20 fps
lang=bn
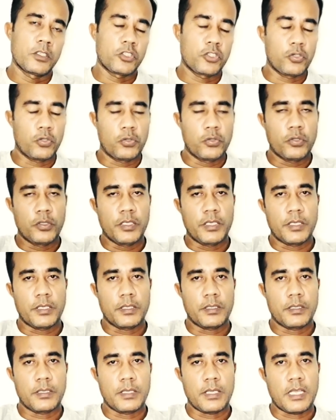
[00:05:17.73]
চোদ্দো দিন
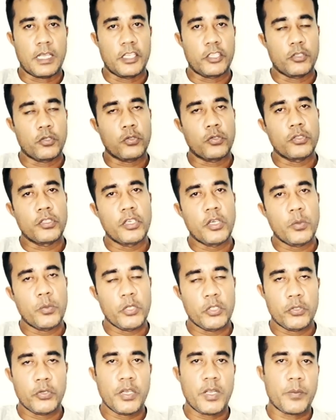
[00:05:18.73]
আর এই চোদ্দো দিনের
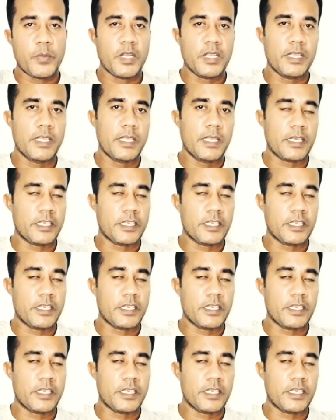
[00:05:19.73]
ভিতরে আপনাকে